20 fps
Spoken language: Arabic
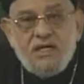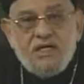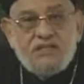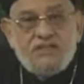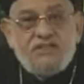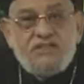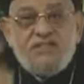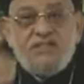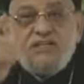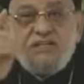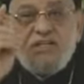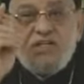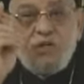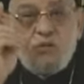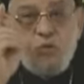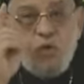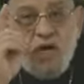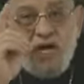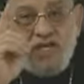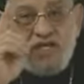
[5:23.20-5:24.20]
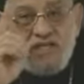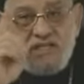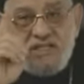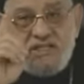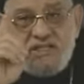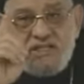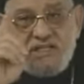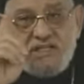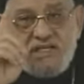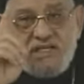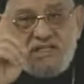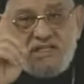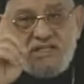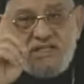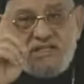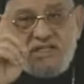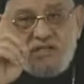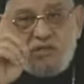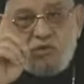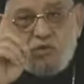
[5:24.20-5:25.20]
الدين الوحيد
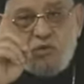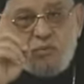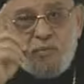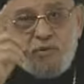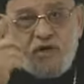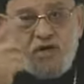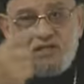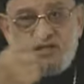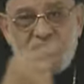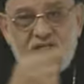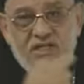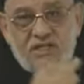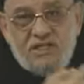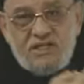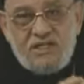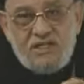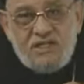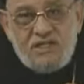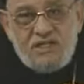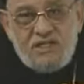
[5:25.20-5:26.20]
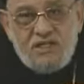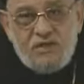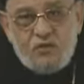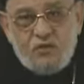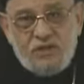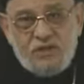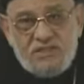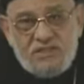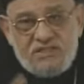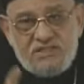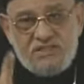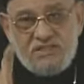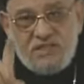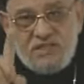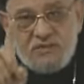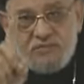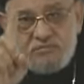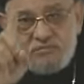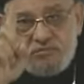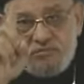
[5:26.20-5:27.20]
الذي يطلب قتلي هو
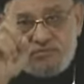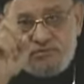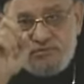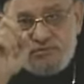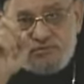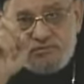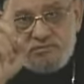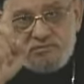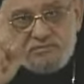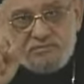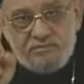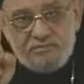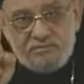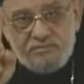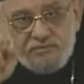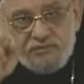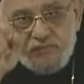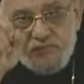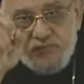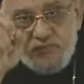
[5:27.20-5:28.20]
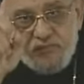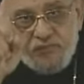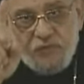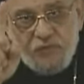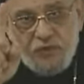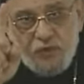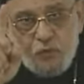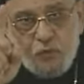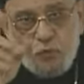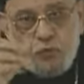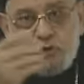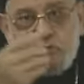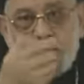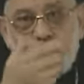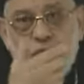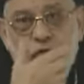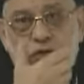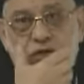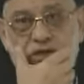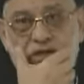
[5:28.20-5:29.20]
الإسلام
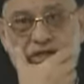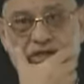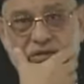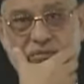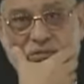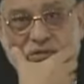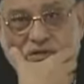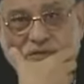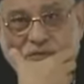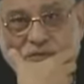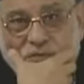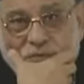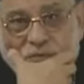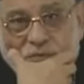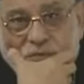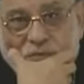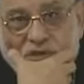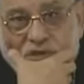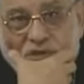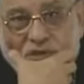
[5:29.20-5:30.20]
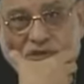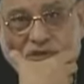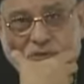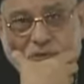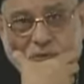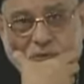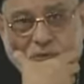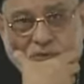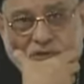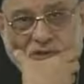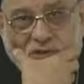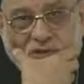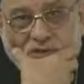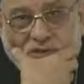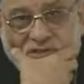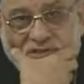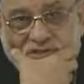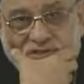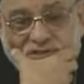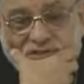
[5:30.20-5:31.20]
وتقول لي برضه مالك ومال
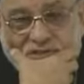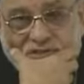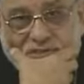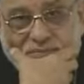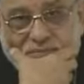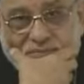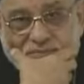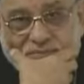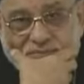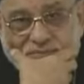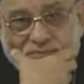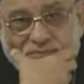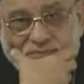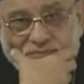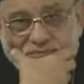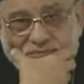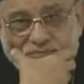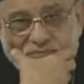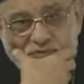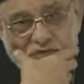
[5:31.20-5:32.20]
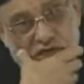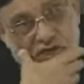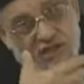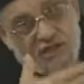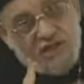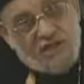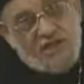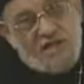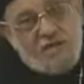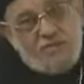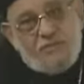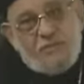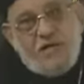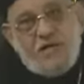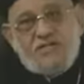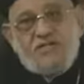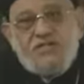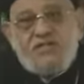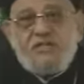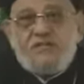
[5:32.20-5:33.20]
الإسلام ده كلام
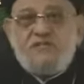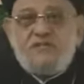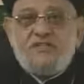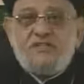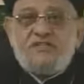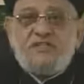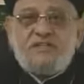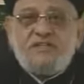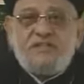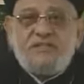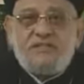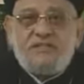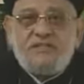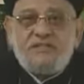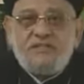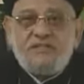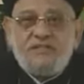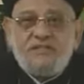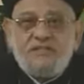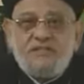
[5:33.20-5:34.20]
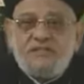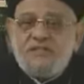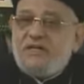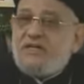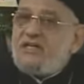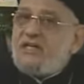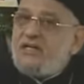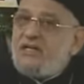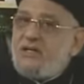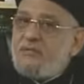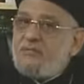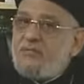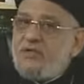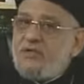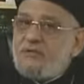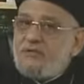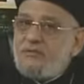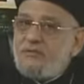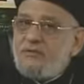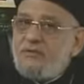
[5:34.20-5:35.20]
يا شيخ فيصل ده كلام
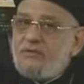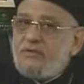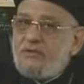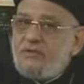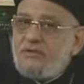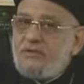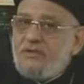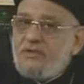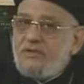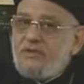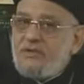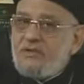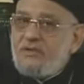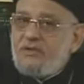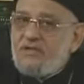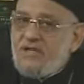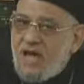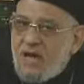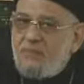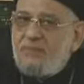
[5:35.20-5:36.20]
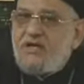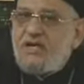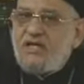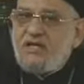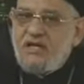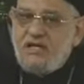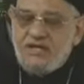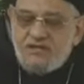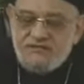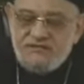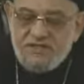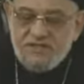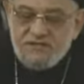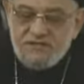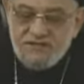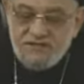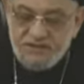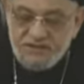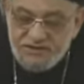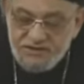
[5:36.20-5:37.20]
برضه يا عم راجع نفسك
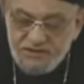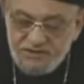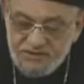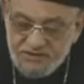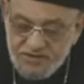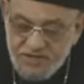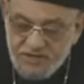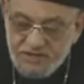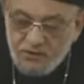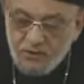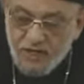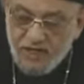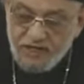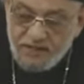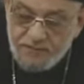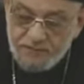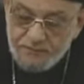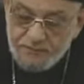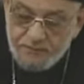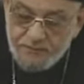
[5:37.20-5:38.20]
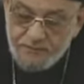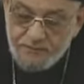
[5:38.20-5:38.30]
في الحتة دي أدي واحد